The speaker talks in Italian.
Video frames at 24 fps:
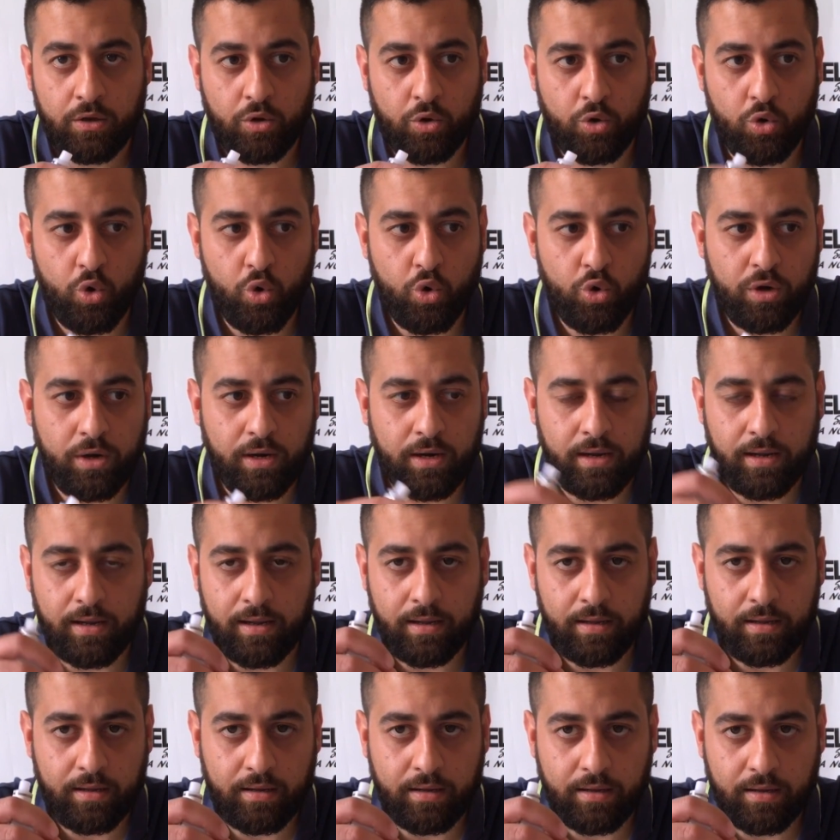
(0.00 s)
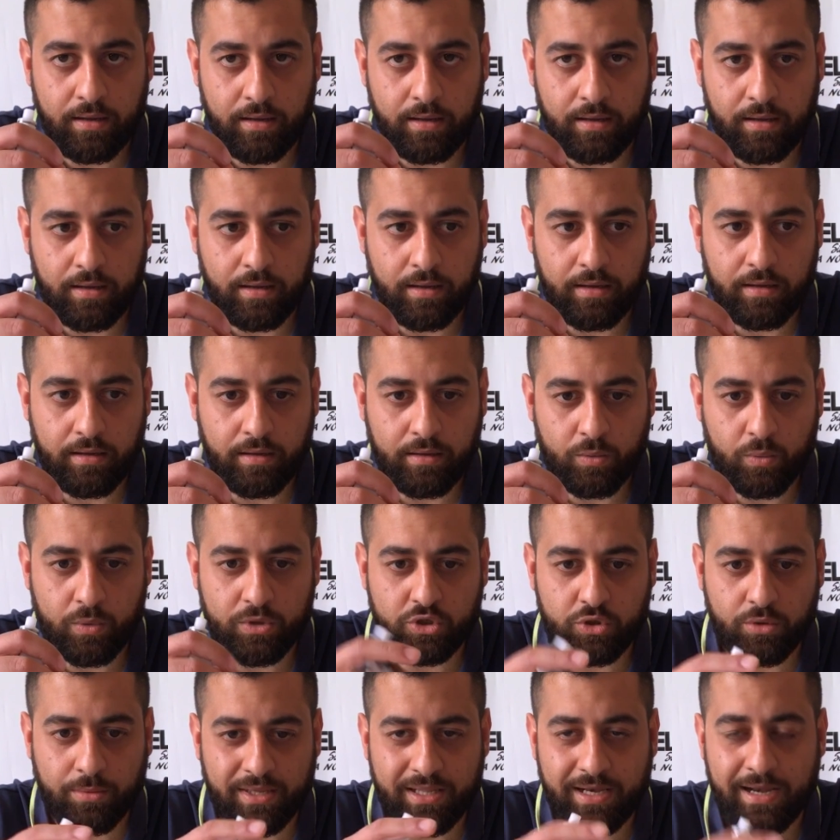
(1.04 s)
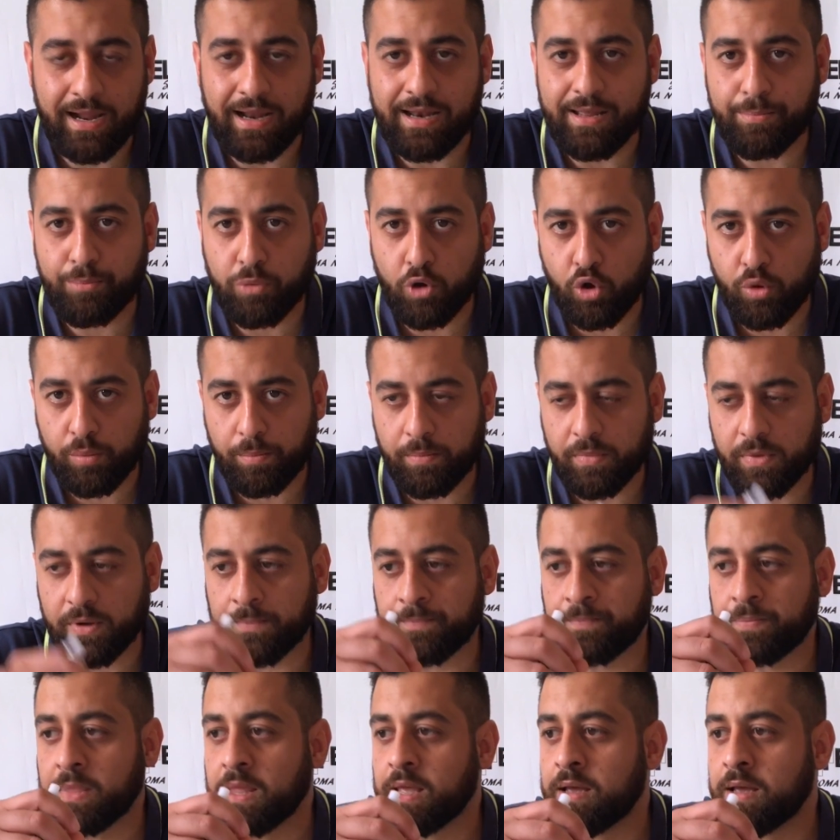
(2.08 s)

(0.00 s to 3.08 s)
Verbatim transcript: con eh, questo materiale POM,